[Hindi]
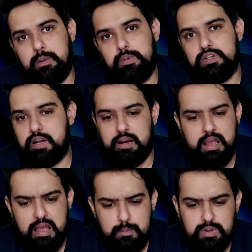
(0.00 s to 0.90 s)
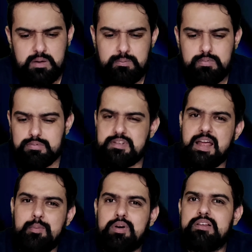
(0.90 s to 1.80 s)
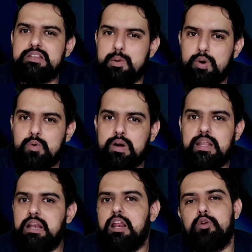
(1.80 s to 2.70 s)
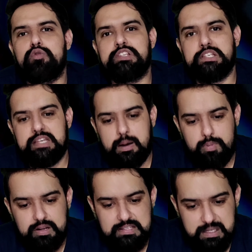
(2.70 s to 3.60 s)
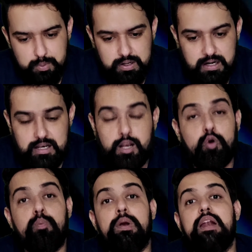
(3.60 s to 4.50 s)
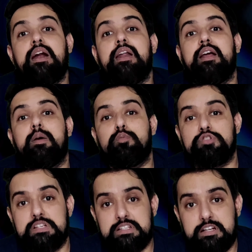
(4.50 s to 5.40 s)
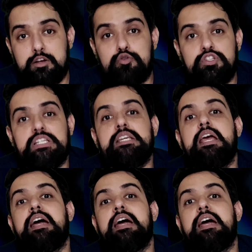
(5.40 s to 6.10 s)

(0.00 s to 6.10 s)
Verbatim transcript: हैं टेपी जा रहे हैं मतलब स्नैपड्रैगन 720 ले लो स्नैपड्रैगन 730 ले लो मीडिया टेक का प्रोसेसर ले लो जी